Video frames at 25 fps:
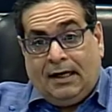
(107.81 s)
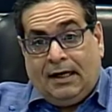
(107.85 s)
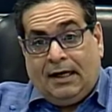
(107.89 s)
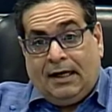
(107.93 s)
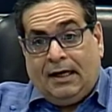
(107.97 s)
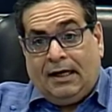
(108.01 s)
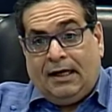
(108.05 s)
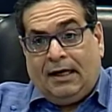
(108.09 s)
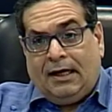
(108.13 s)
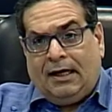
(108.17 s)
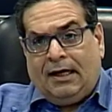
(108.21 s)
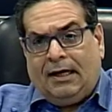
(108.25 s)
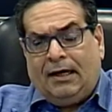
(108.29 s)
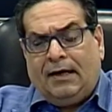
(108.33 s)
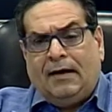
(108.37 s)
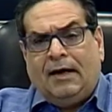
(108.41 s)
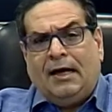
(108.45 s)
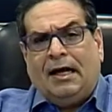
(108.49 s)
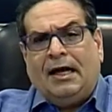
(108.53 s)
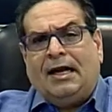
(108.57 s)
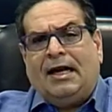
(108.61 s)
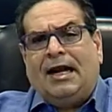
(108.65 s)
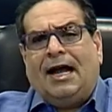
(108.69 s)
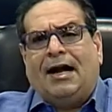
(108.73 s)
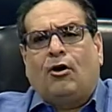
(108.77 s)
eh,
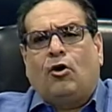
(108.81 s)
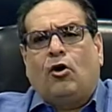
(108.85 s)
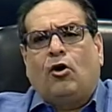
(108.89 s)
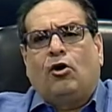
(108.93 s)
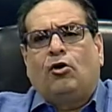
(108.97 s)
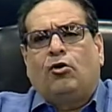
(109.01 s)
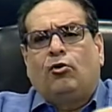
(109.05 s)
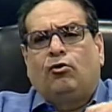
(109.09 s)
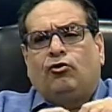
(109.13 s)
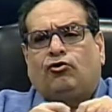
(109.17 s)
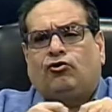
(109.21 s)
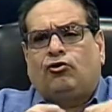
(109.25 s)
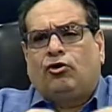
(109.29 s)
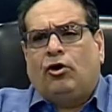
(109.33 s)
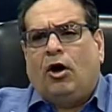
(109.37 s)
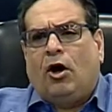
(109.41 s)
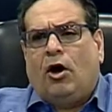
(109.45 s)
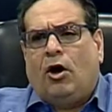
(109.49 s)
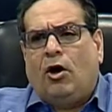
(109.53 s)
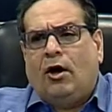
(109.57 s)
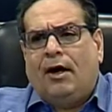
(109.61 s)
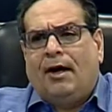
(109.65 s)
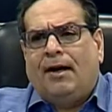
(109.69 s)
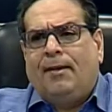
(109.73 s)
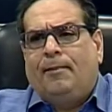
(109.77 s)
la
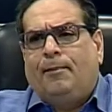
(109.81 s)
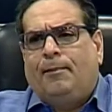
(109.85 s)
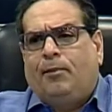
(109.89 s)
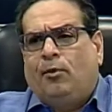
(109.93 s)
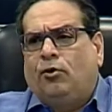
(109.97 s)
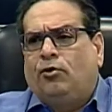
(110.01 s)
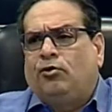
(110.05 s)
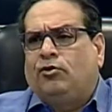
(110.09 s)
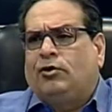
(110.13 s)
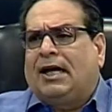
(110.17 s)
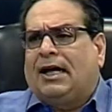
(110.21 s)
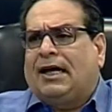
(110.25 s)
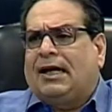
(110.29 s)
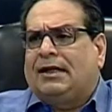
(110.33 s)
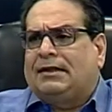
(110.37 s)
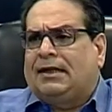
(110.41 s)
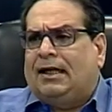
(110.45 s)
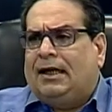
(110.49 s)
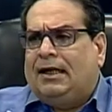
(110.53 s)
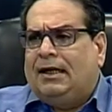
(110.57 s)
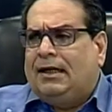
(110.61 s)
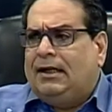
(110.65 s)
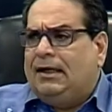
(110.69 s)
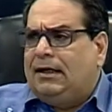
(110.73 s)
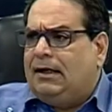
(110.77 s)
corrupción en Punta
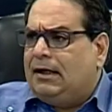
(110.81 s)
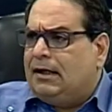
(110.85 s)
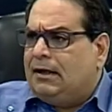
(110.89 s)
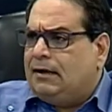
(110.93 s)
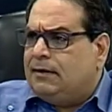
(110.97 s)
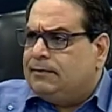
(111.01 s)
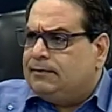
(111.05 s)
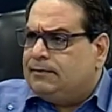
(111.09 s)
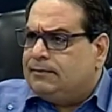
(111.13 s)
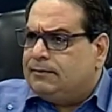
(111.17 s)
Catalina,